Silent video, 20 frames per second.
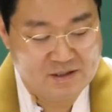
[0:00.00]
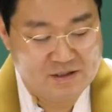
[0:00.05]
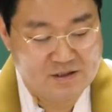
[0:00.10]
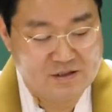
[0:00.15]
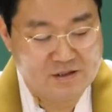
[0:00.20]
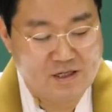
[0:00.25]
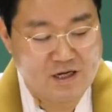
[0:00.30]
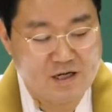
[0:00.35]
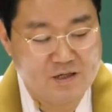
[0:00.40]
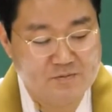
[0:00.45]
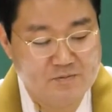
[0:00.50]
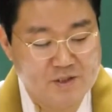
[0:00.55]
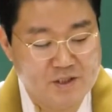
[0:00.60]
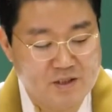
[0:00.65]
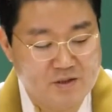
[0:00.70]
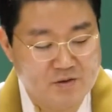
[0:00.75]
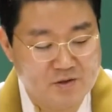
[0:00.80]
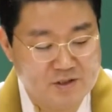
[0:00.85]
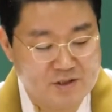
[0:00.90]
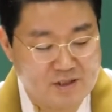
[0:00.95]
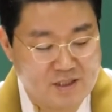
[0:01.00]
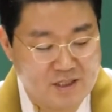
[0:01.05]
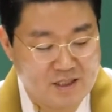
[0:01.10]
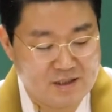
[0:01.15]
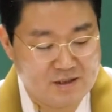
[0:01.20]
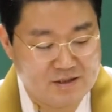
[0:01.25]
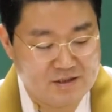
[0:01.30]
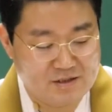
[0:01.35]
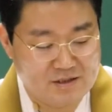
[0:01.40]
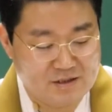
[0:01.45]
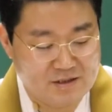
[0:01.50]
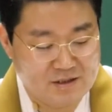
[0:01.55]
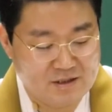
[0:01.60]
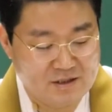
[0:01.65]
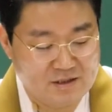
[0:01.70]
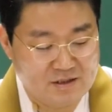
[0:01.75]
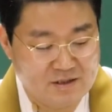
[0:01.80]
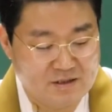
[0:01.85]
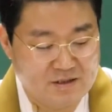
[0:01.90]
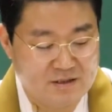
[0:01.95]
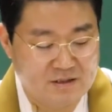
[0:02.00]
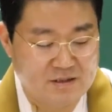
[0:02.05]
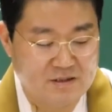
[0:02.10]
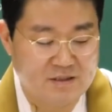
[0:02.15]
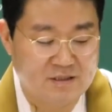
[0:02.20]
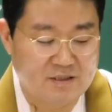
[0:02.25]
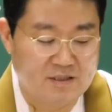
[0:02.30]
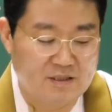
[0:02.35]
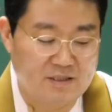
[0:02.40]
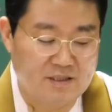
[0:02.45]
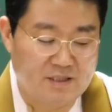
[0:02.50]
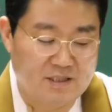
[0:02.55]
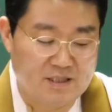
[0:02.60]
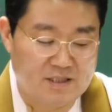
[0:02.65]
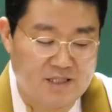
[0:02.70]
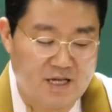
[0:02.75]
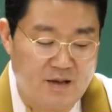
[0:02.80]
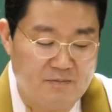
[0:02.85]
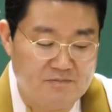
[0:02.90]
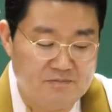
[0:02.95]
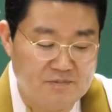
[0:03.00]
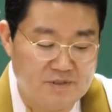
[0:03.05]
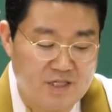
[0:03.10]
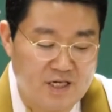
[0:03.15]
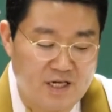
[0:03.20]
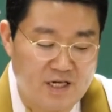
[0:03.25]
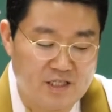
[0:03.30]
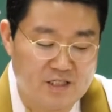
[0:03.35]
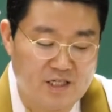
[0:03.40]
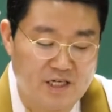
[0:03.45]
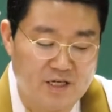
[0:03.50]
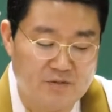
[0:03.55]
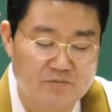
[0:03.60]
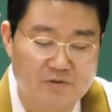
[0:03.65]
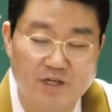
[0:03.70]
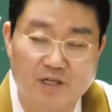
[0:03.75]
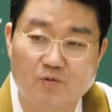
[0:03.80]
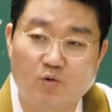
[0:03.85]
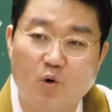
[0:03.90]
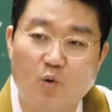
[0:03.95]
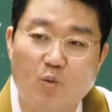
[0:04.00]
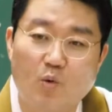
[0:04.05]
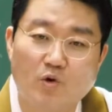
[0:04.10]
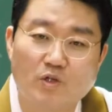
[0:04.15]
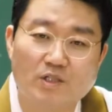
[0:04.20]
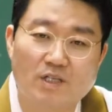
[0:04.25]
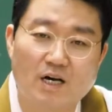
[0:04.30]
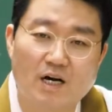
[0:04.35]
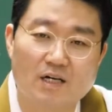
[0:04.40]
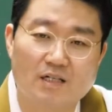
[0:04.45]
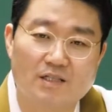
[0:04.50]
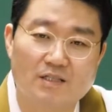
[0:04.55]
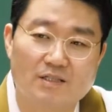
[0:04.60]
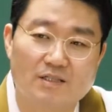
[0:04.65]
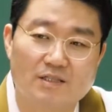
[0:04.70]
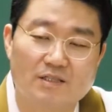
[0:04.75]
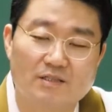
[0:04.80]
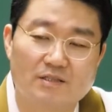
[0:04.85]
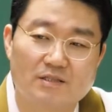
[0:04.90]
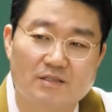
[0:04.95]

그 다음 이 이론상은 삼세 재불의 도본이다 그랬어요.